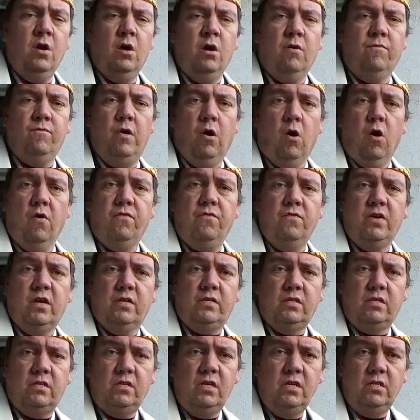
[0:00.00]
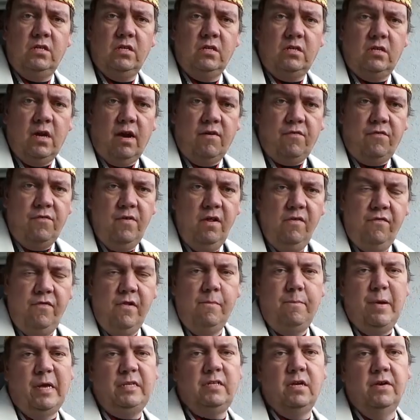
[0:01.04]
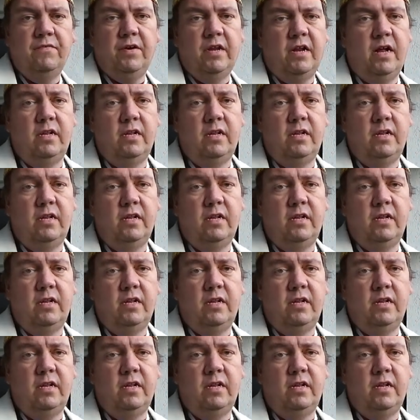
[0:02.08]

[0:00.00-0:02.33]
Und wir hoffen, dass es dieses Jahr viel, viel besser wird.